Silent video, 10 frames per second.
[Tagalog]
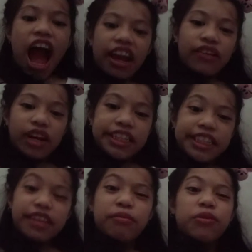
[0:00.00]
Hi,
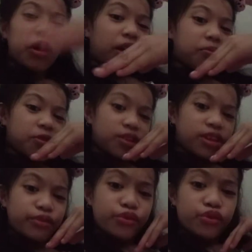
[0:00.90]
Gracie Sims. Welcome to
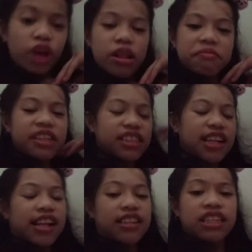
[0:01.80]
the YouTube channel.
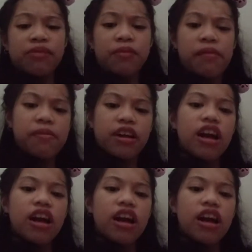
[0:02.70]
This is Ashton Paper.